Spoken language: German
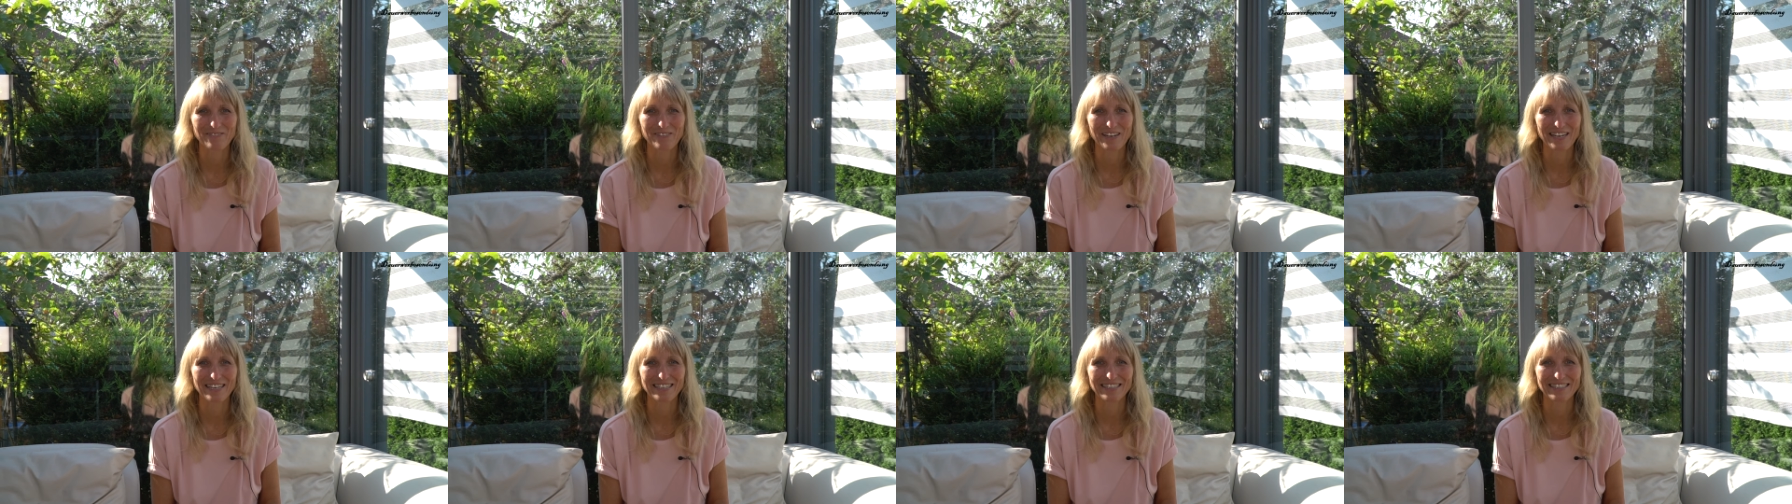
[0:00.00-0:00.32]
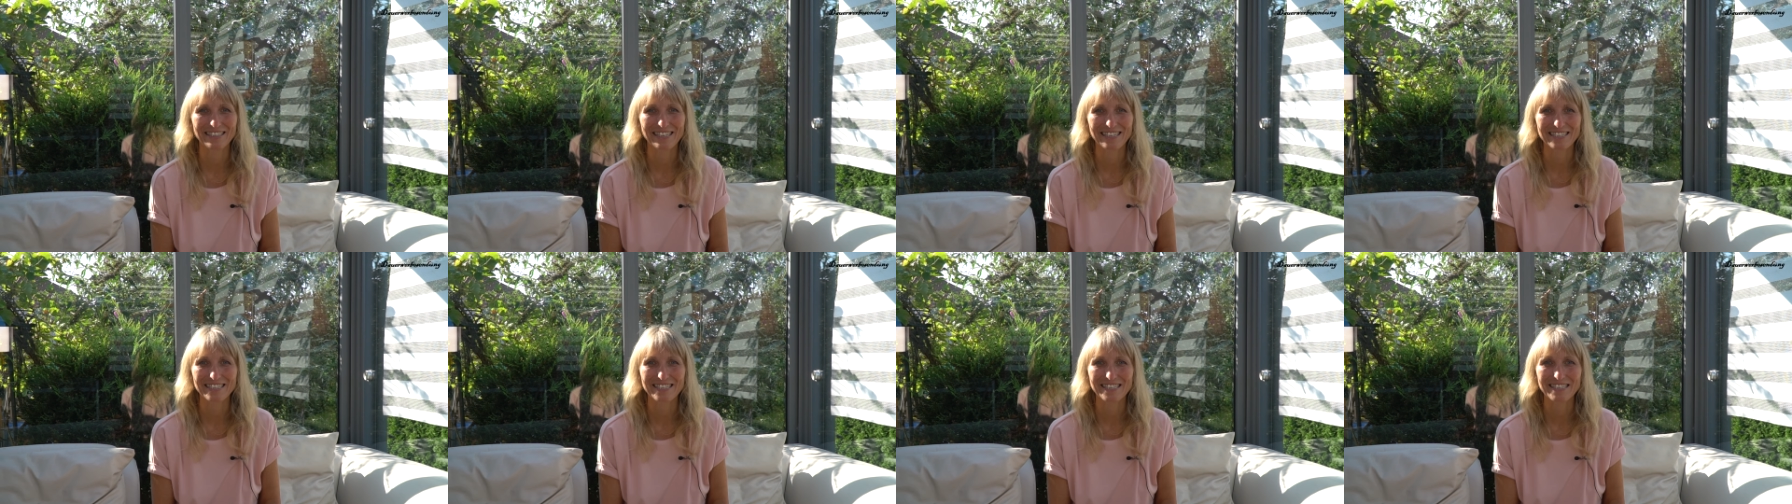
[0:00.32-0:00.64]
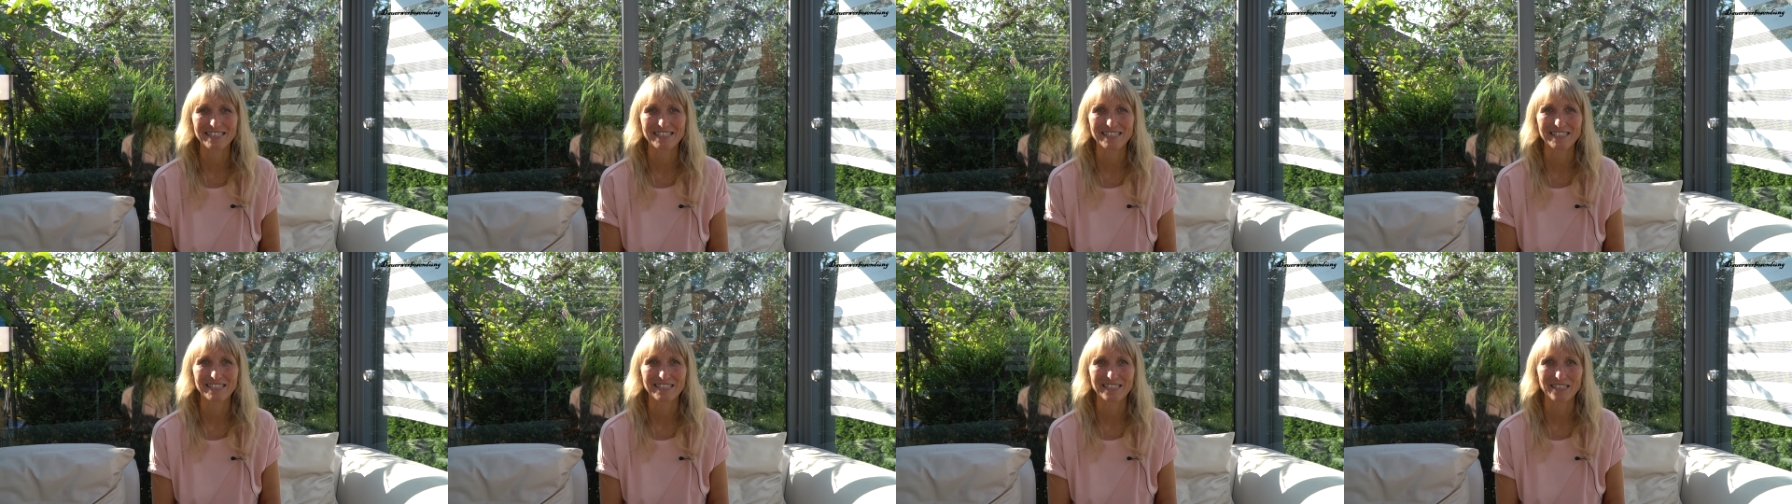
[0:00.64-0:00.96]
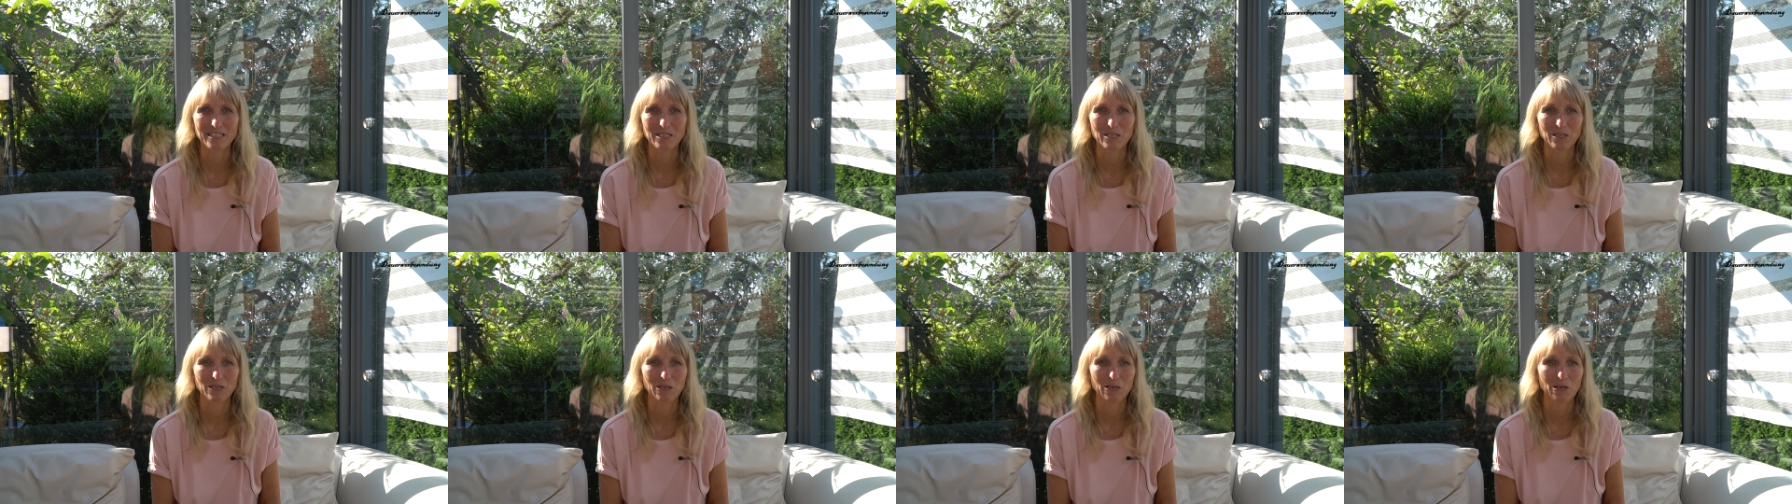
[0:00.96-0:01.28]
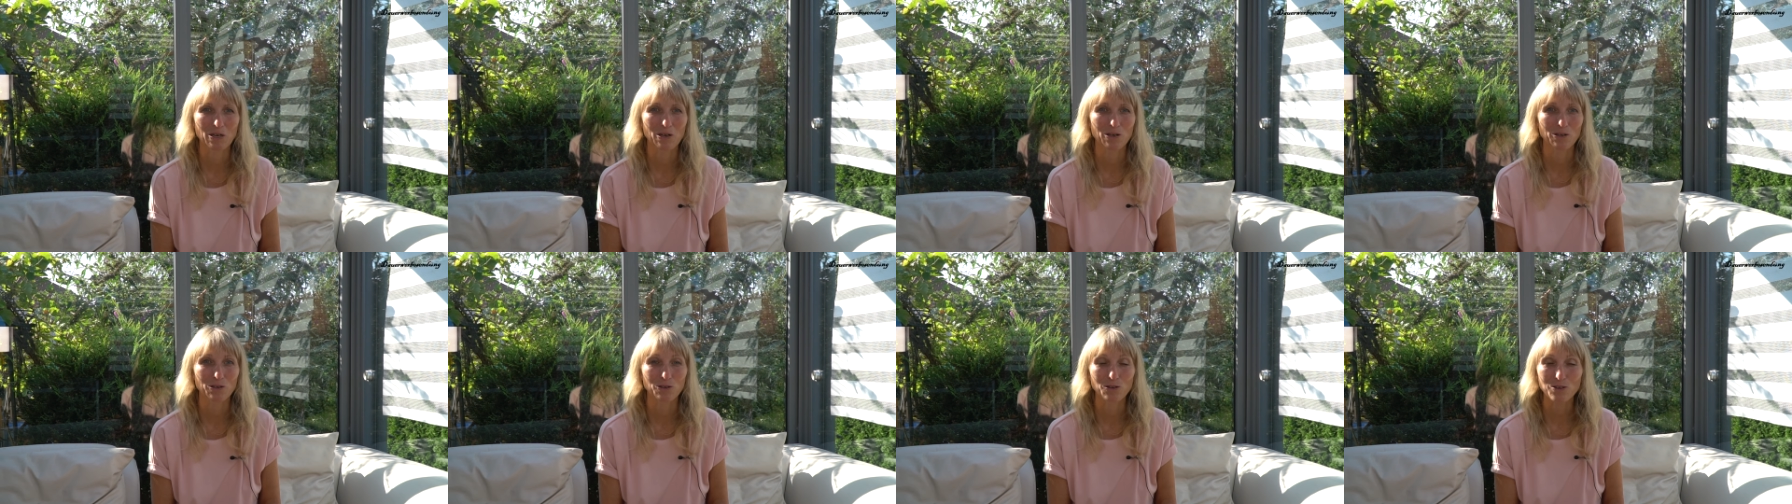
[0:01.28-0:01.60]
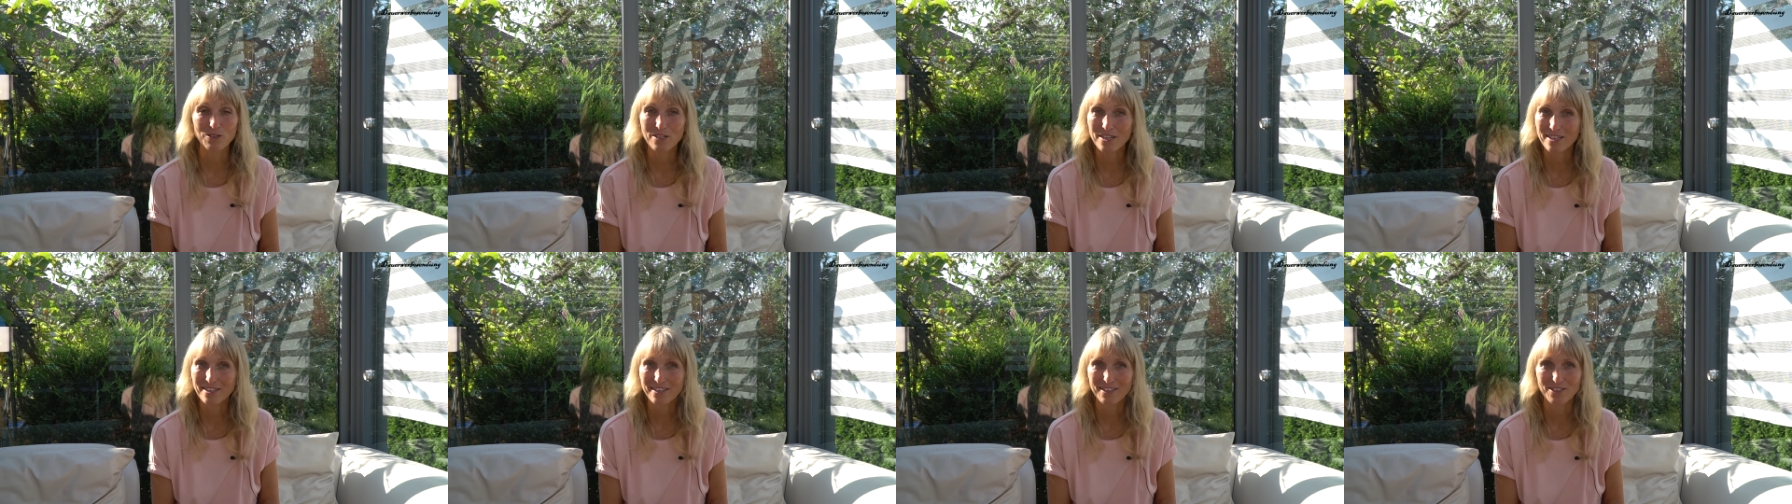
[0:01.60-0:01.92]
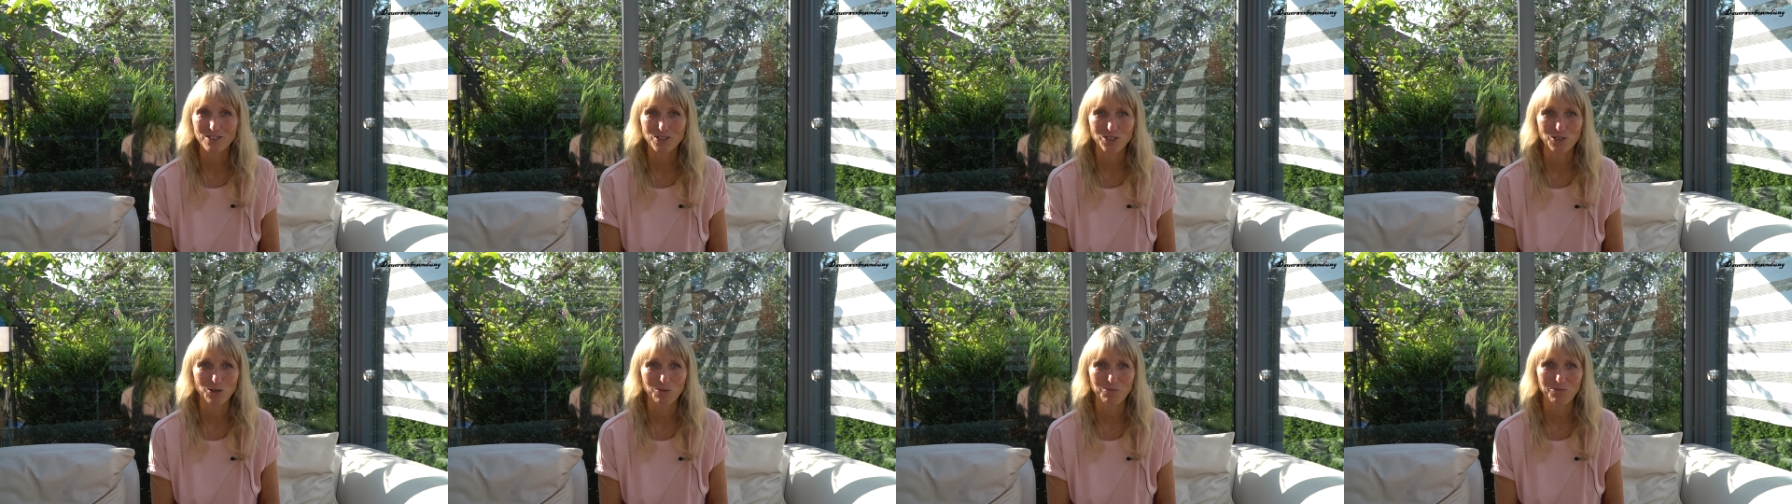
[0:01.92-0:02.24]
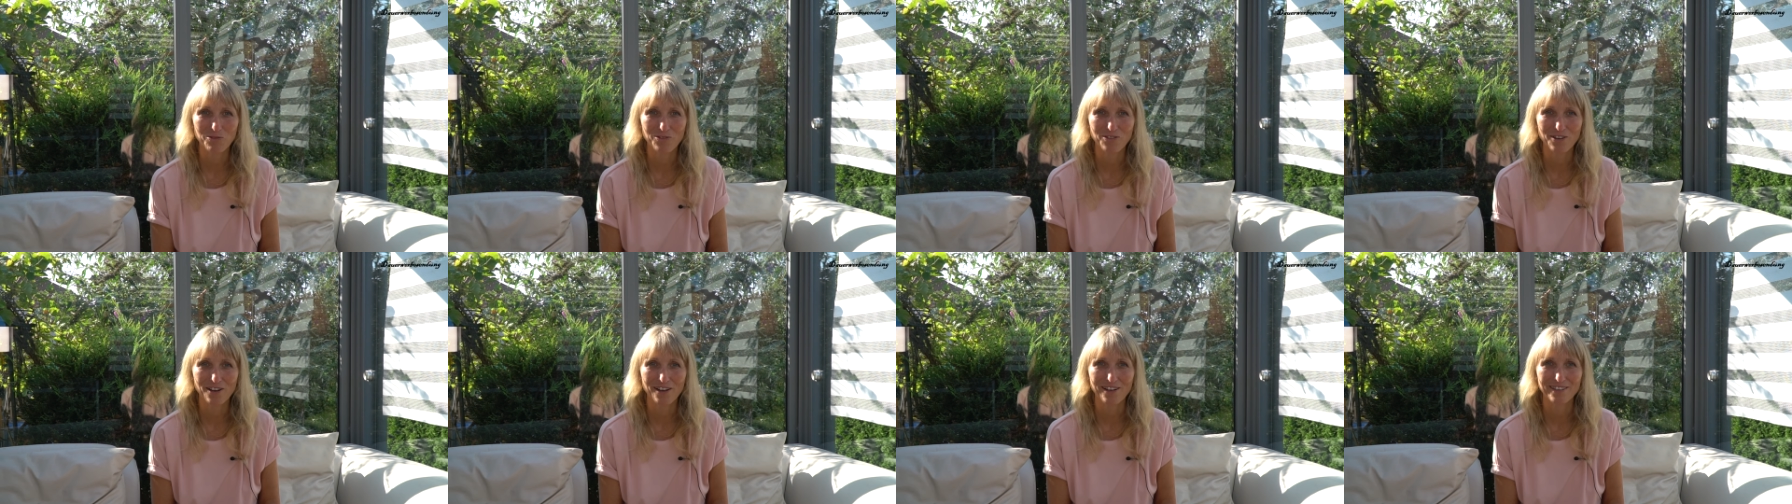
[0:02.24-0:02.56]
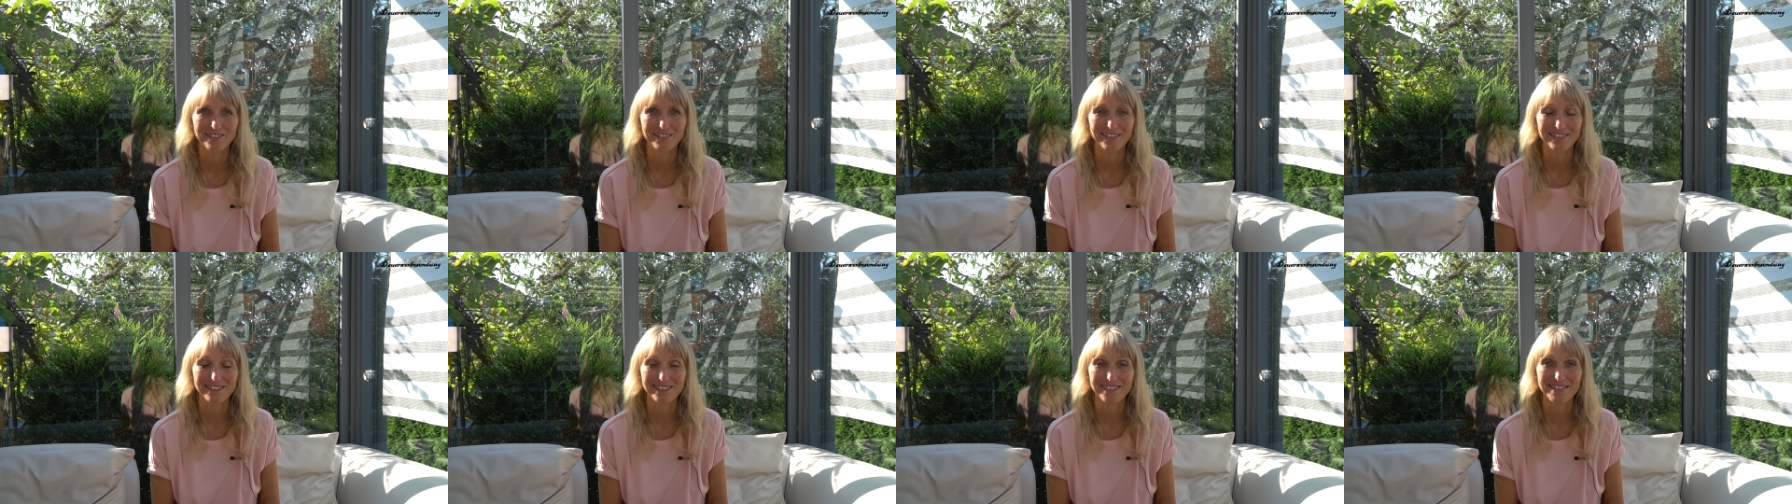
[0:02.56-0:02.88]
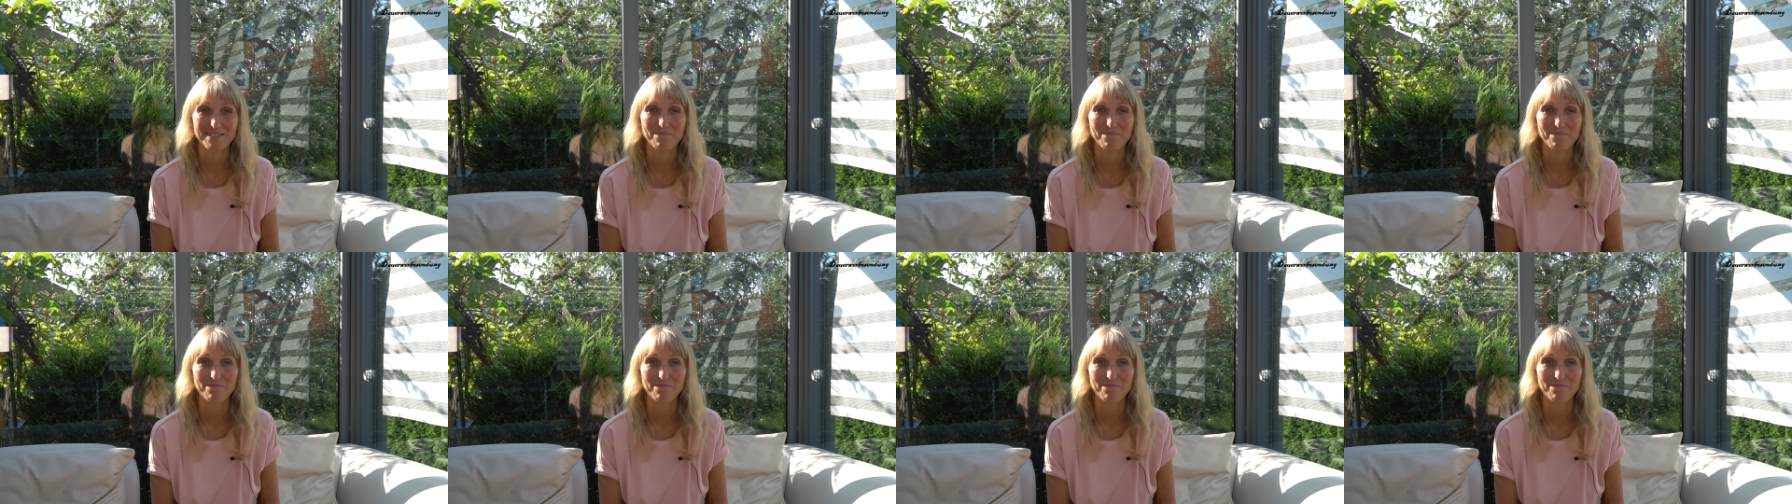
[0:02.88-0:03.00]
weil das sind die göttlichen Schöpfer, das